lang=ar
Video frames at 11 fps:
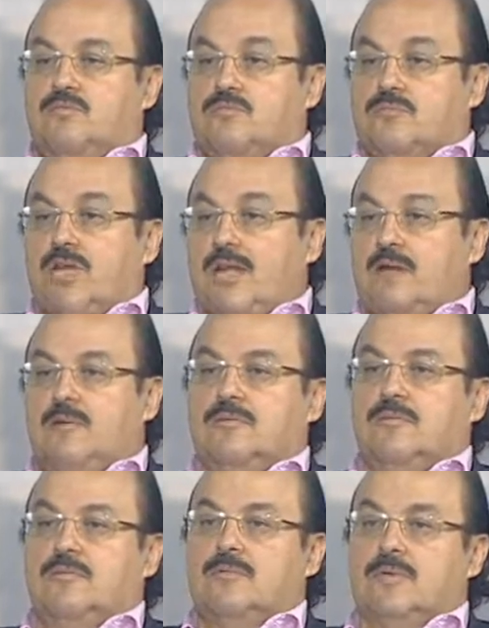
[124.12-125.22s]

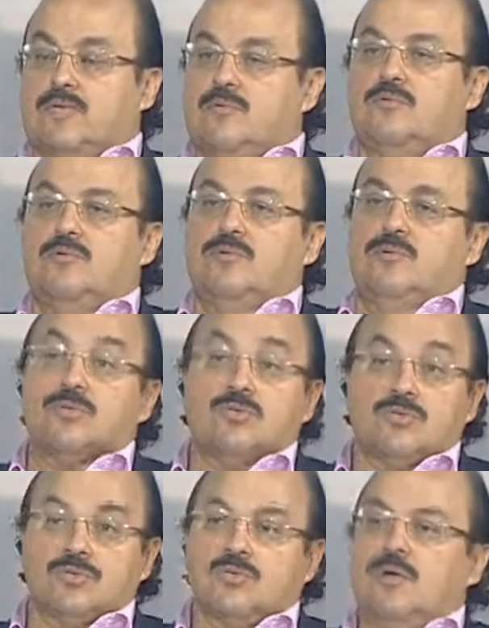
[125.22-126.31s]
شكله جسمه
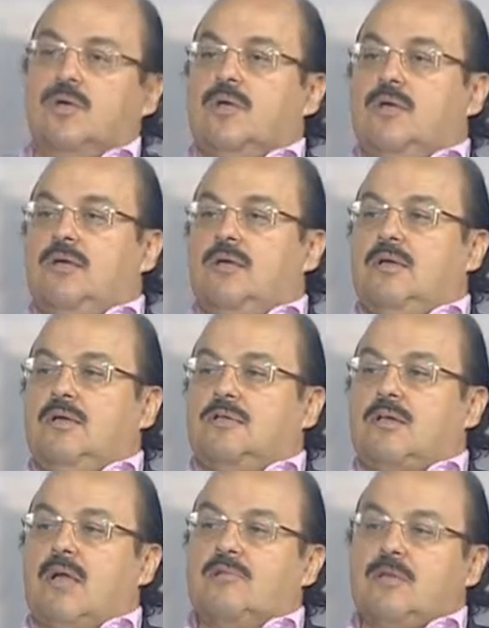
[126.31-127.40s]
وشه آه،
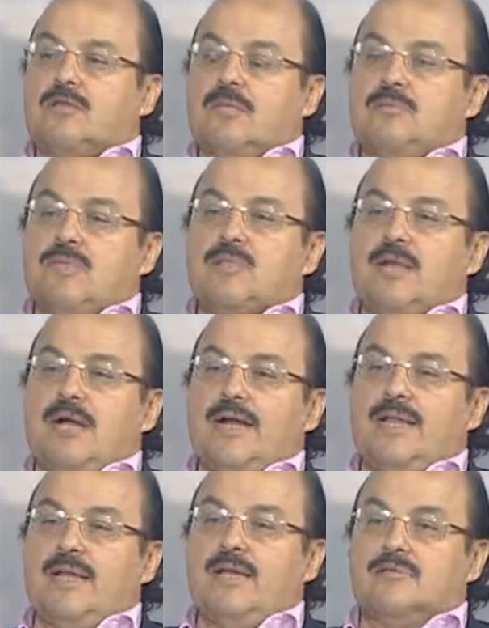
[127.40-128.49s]
التغيرات اللي بتطرأ
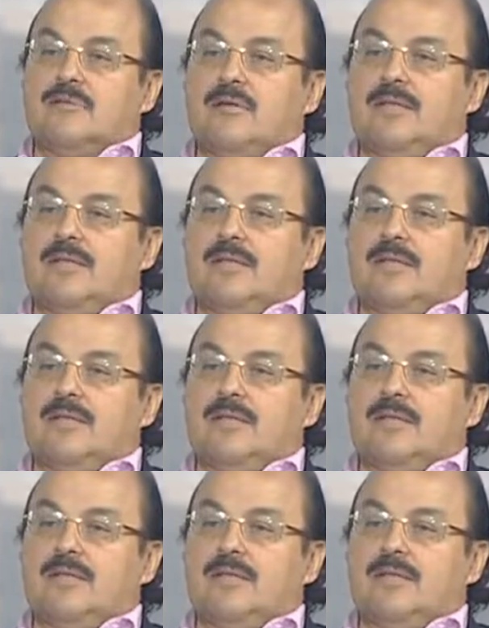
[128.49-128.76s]
عليها سواء